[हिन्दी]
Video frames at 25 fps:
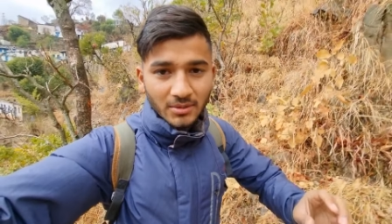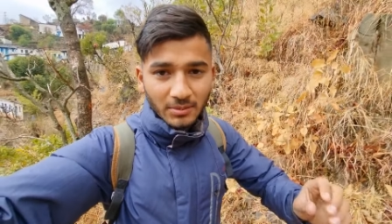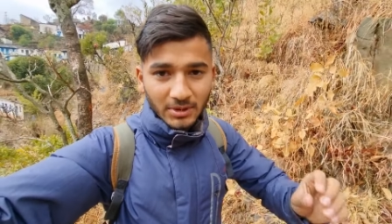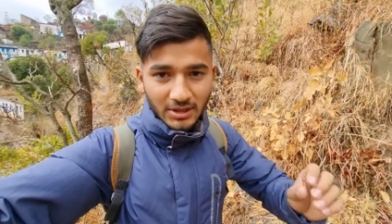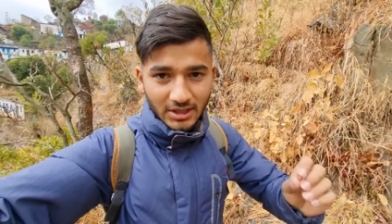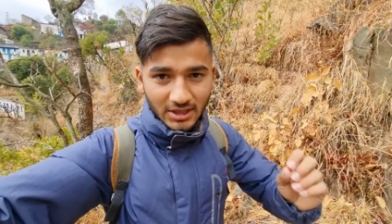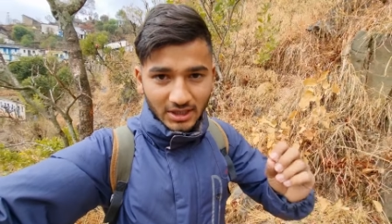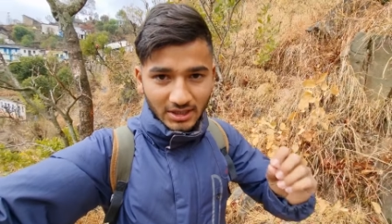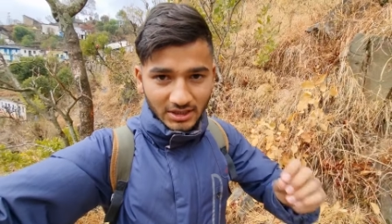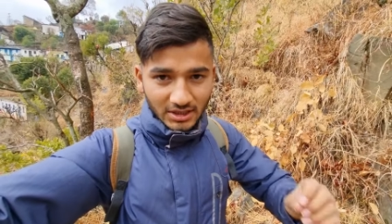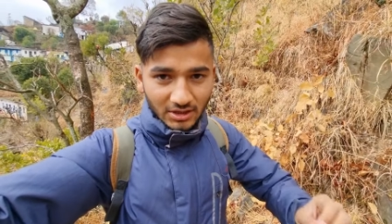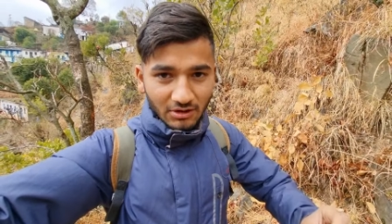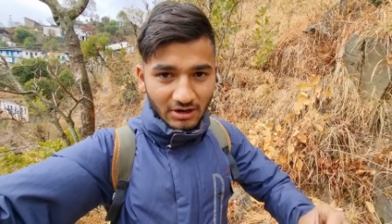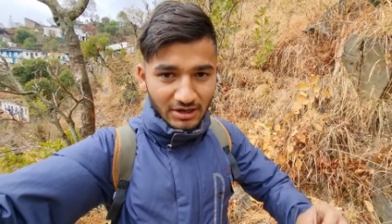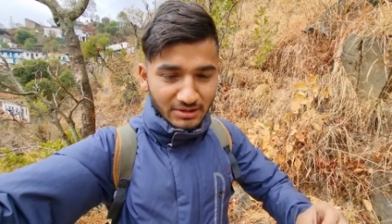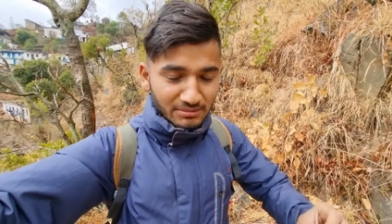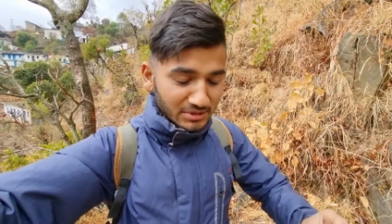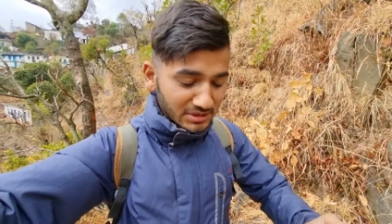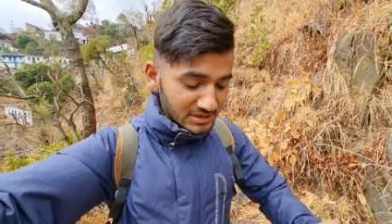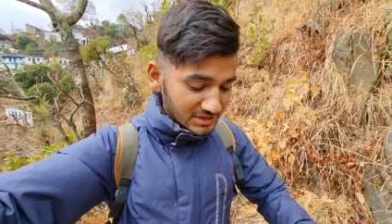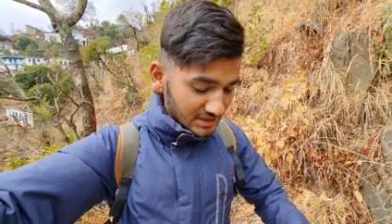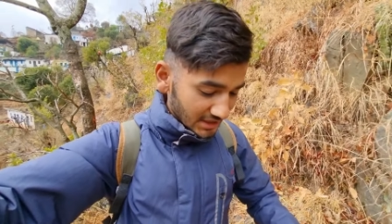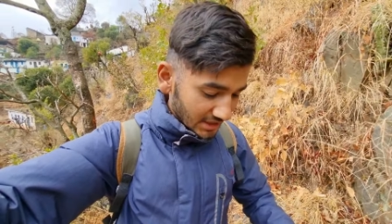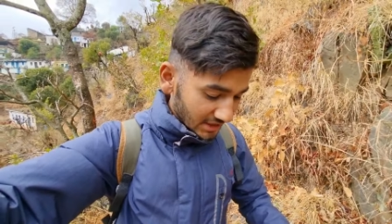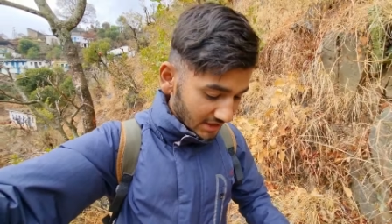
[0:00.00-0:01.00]
बट अगर दवाई
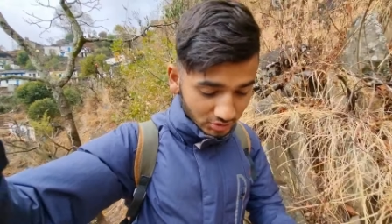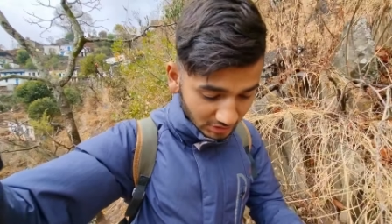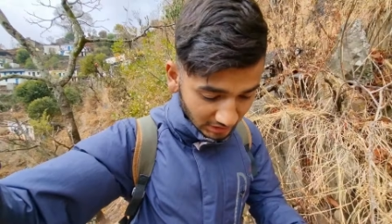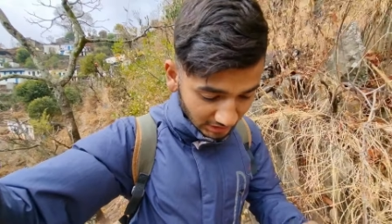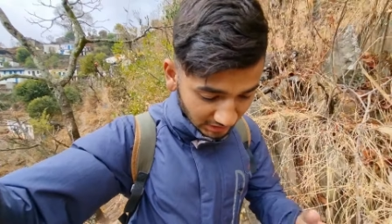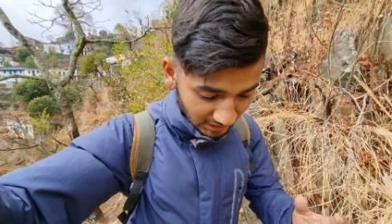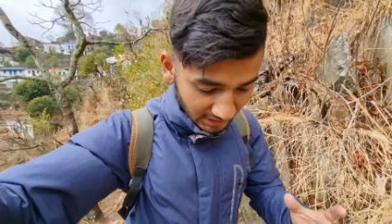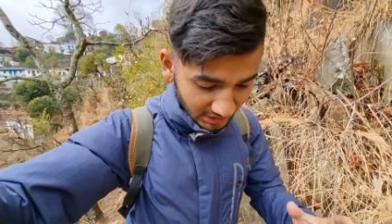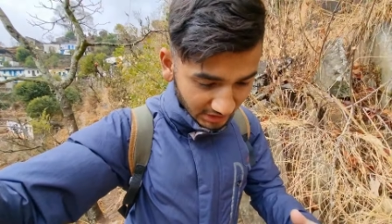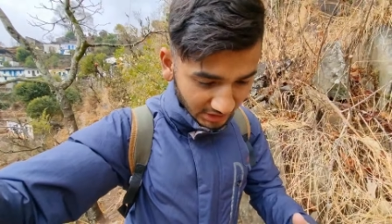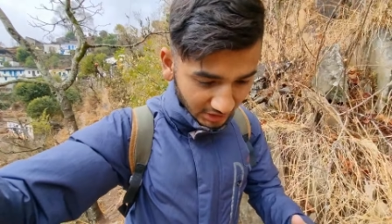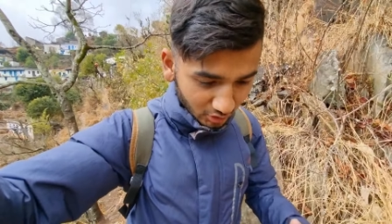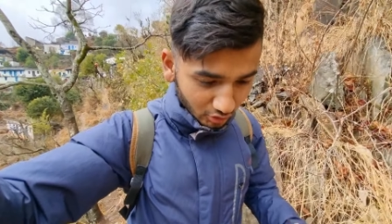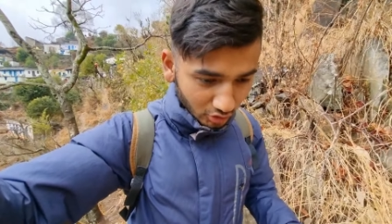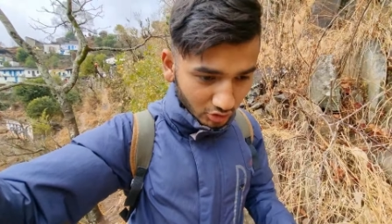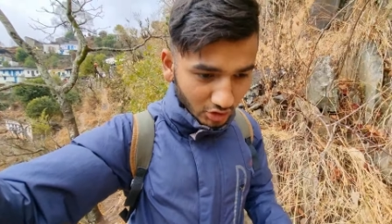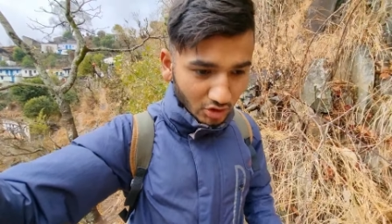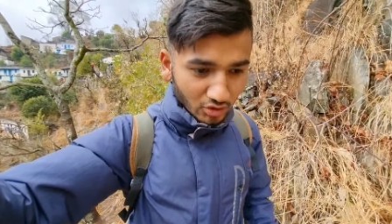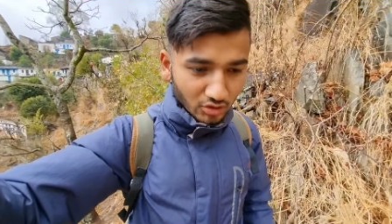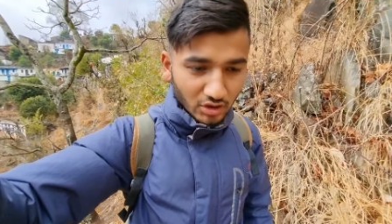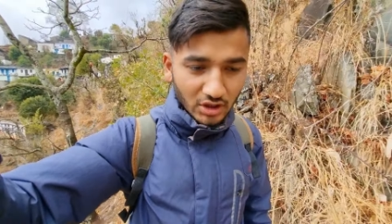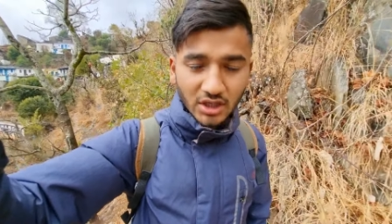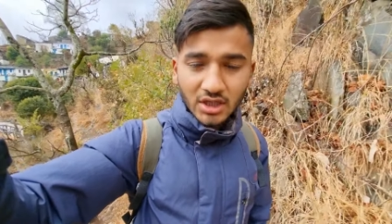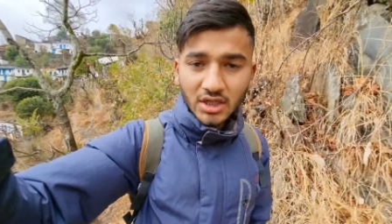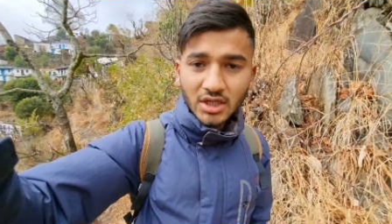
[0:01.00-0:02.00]
मिल जाए जल्दी ठीक हो
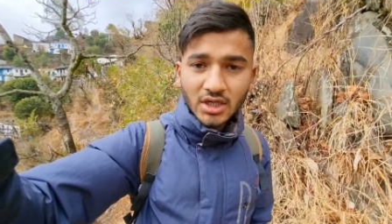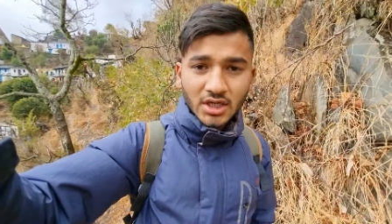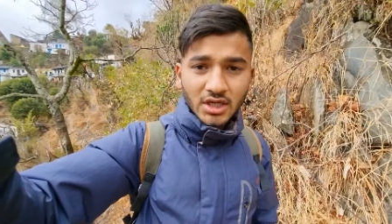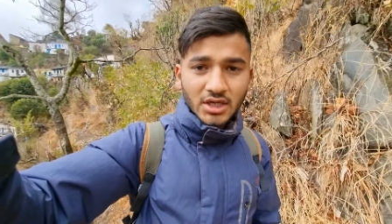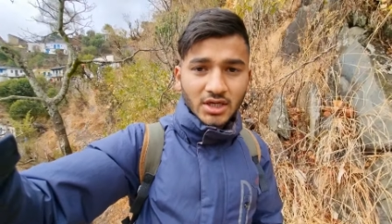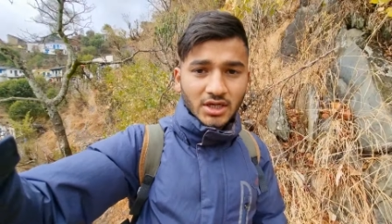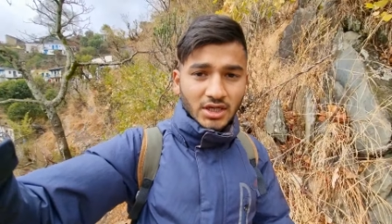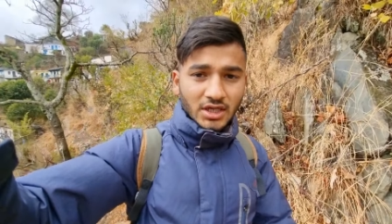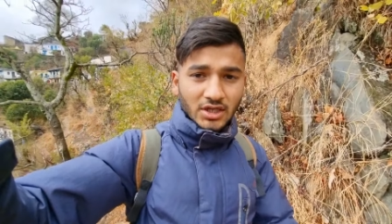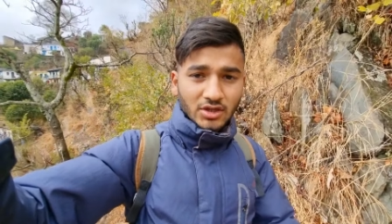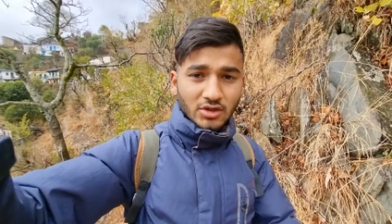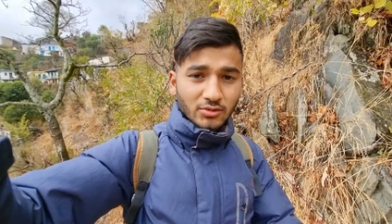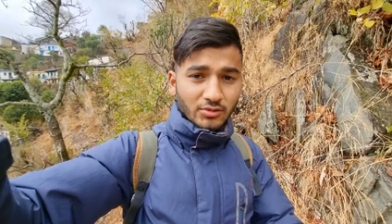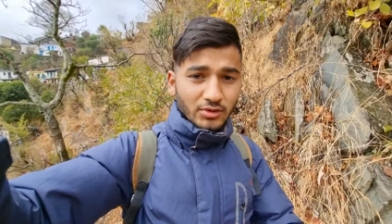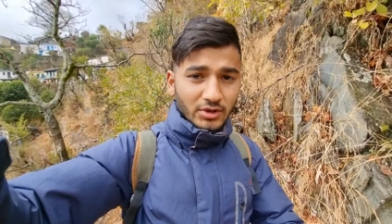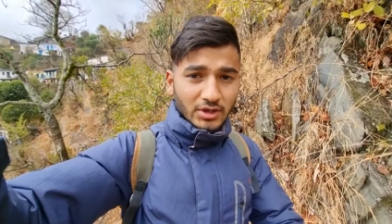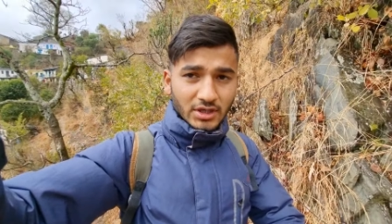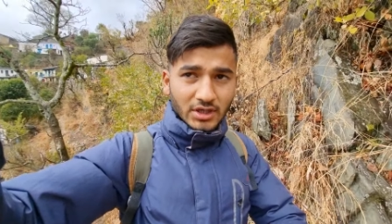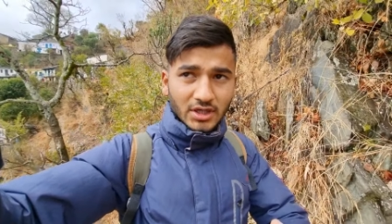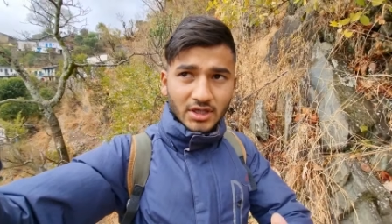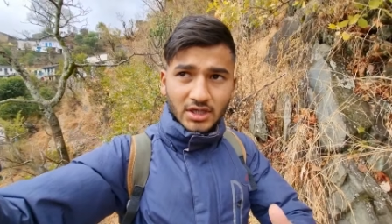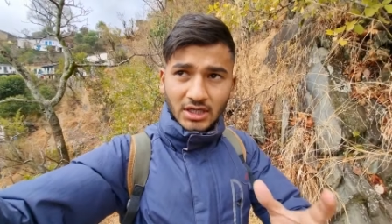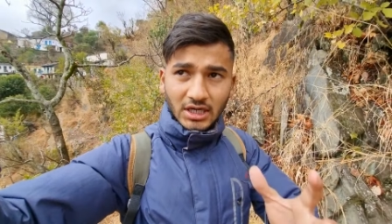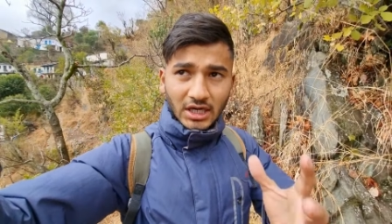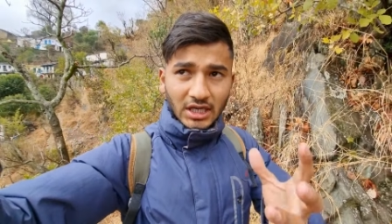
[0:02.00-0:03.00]
जाऊँगा नहीं तो
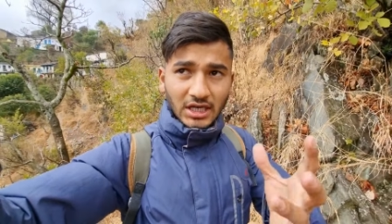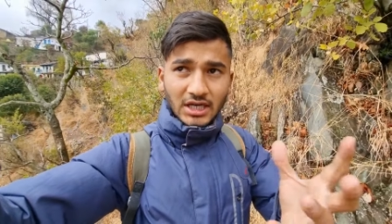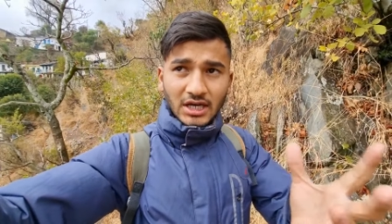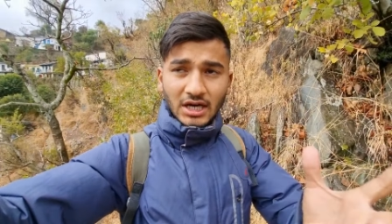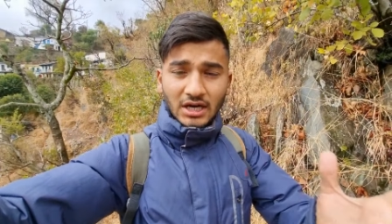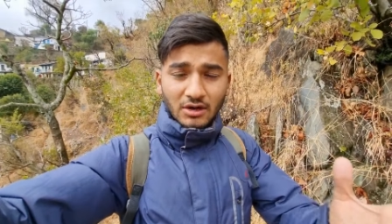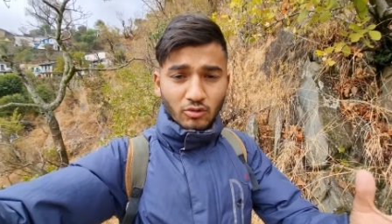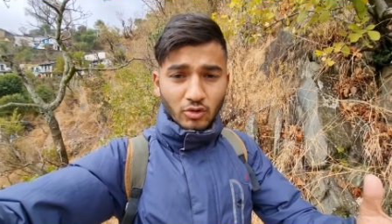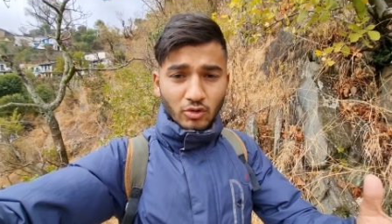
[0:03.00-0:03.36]
फिर कल का